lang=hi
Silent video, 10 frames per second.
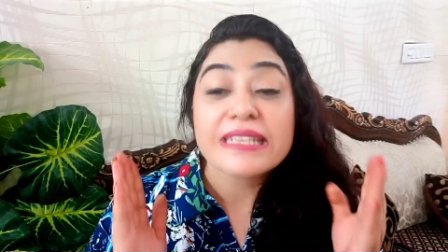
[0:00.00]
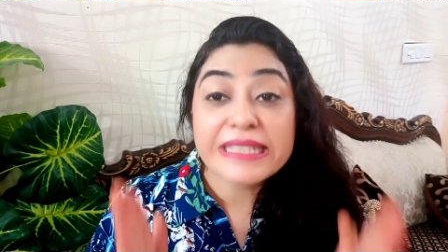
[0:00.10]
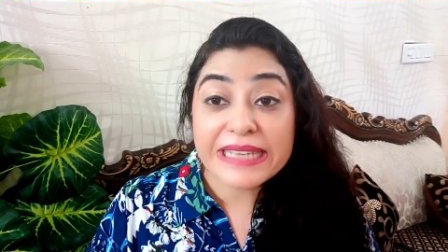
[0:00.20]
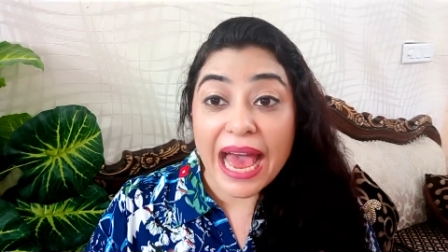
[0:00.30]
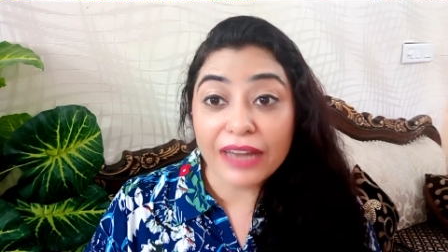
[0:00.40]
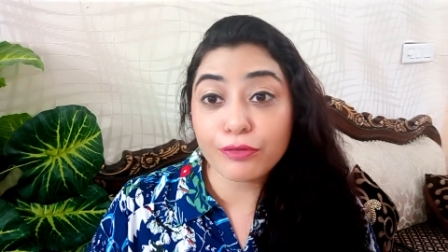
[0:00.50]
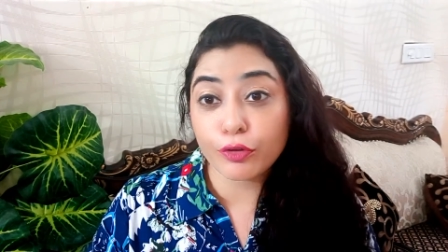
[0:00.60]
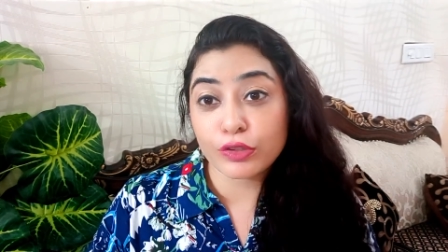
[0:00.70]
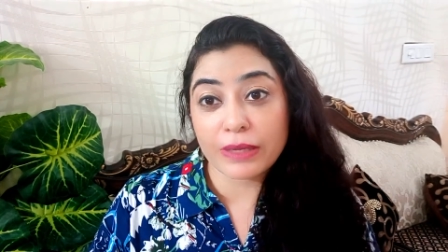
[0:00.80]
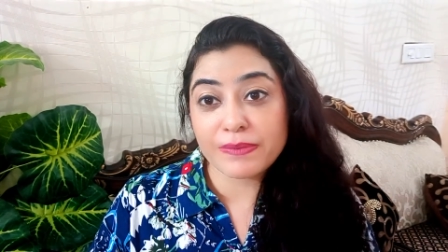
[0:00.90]
स्टैंड
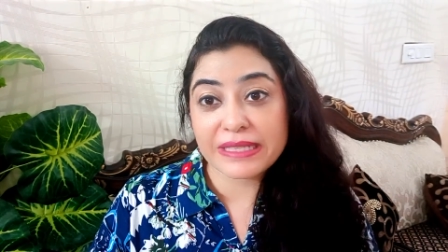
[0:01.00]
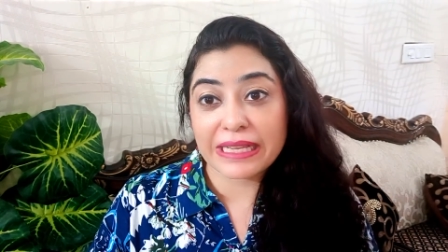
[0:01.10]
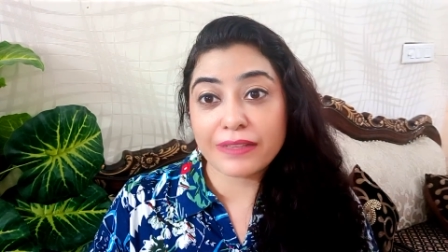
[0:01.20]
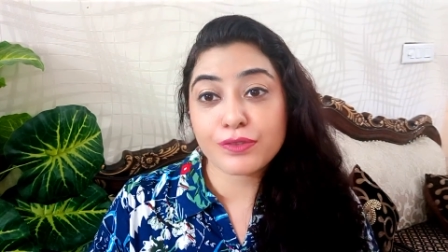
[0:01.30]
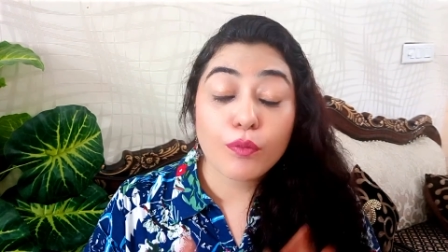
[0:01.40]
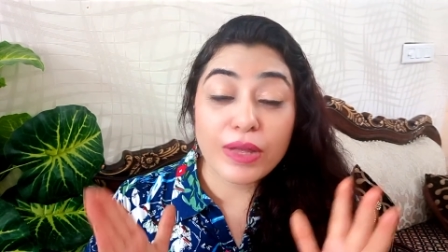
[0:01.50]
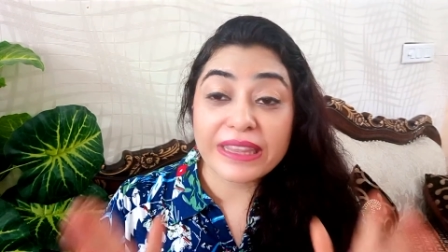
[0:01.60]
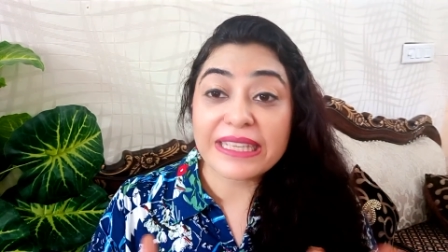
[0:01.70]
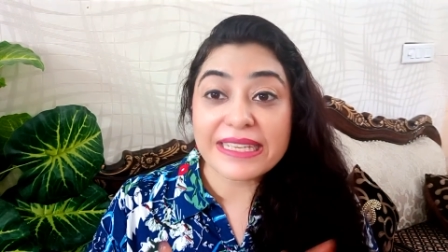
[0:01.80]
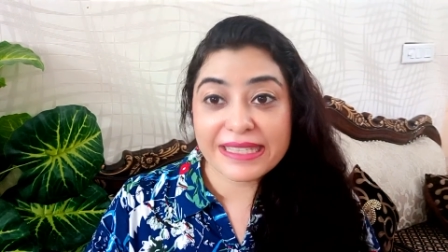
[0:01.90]
फॉर देम सेल्व वेन
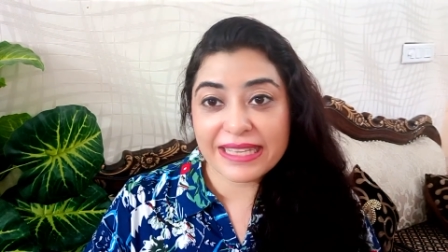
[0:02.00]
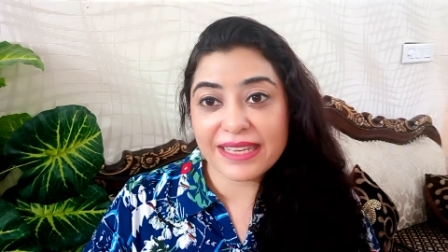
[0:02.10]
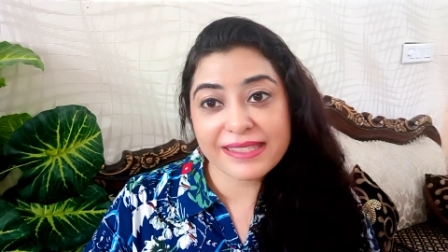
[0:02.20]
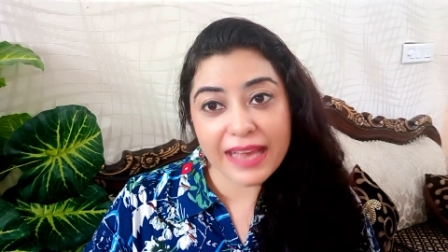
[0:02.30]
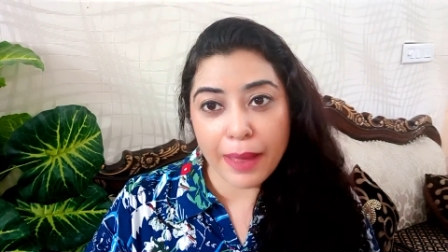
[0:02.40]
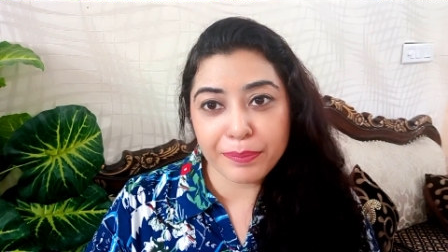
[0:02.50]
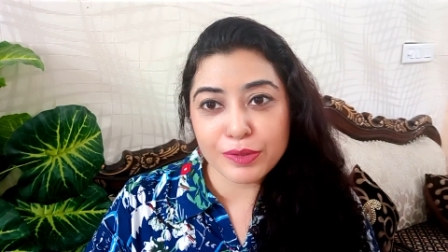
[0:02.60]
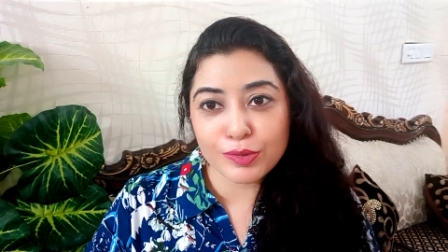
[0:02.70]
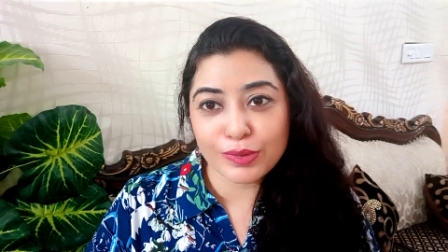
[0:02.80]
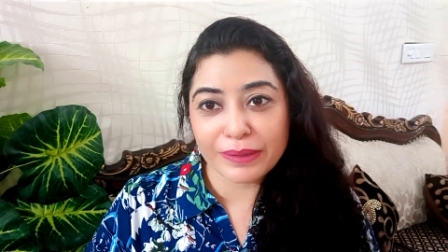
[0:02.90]
दीज थिंग्स हैपन
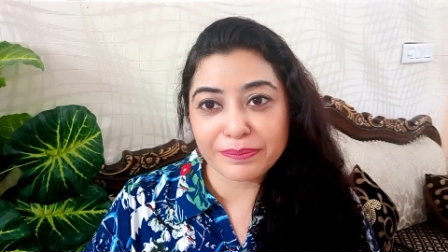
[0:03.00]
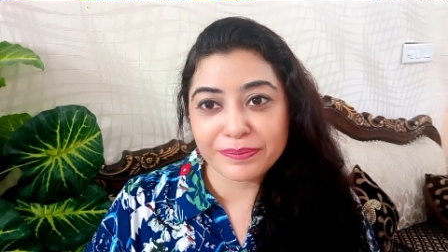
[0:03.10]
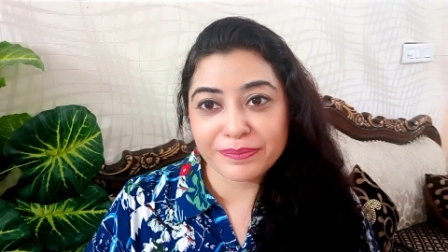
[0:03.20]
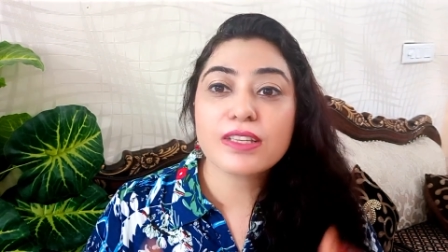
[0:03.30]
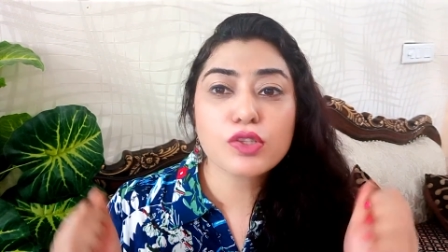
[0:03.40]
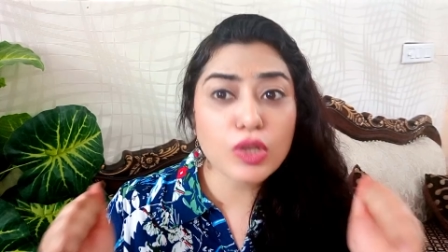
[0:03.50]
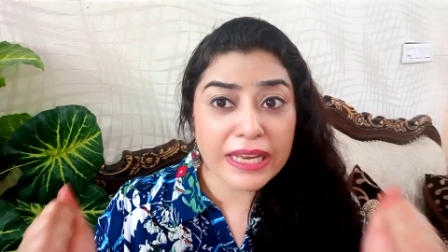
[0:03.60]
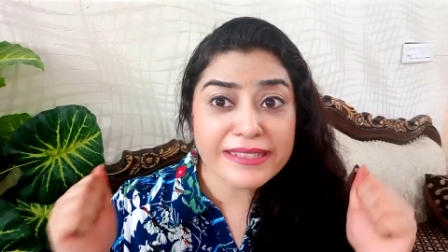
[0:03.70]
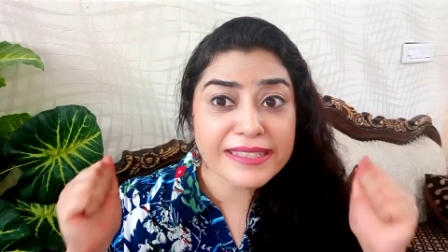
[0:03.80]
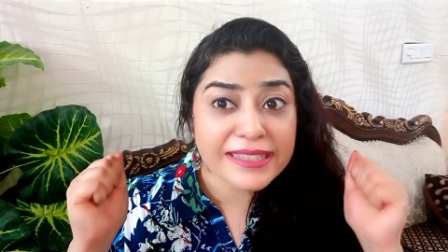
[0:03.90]
टू देम So
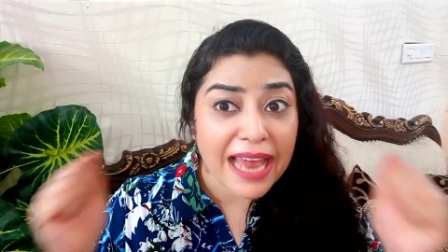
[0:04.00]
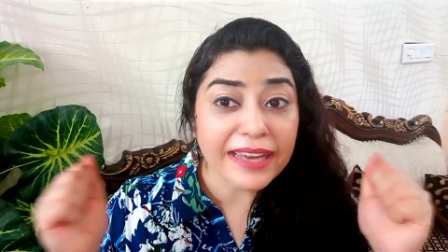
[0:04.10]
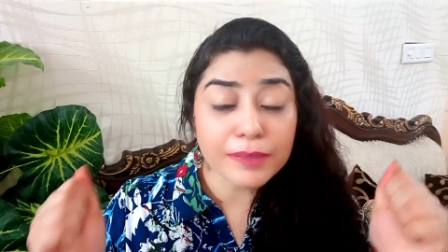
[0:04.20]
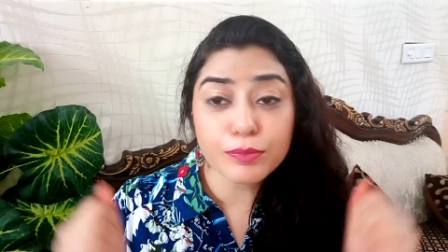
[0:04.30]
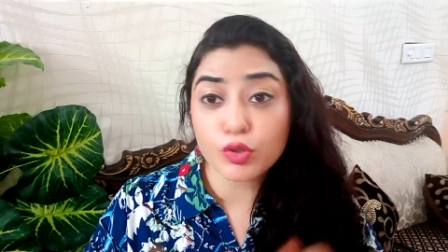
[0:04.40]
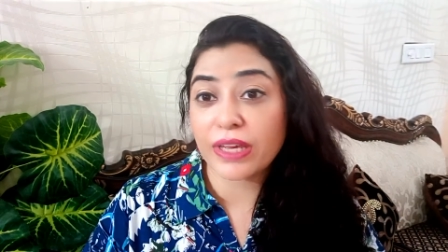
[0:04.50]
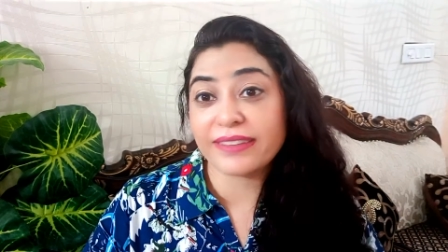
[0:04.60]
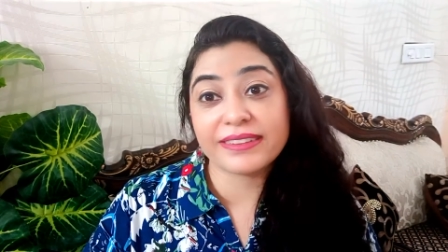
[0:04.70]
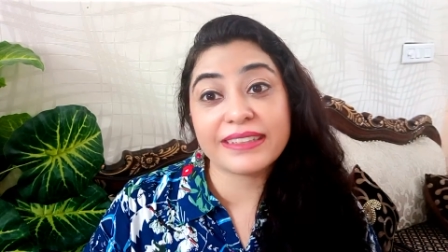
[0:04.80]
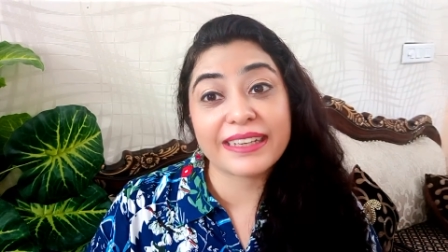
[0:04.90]
let's stand up
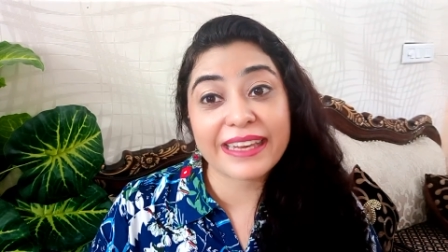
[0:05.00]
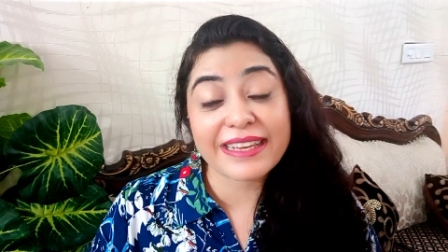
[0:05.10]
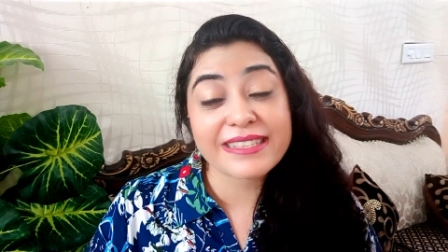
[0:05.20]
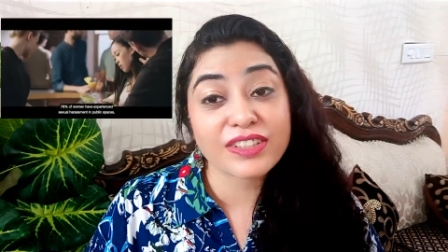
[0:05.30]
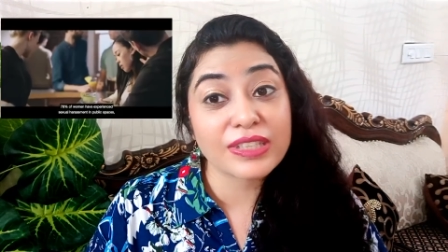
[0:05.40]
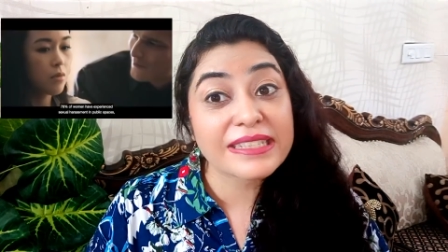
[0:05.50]
together against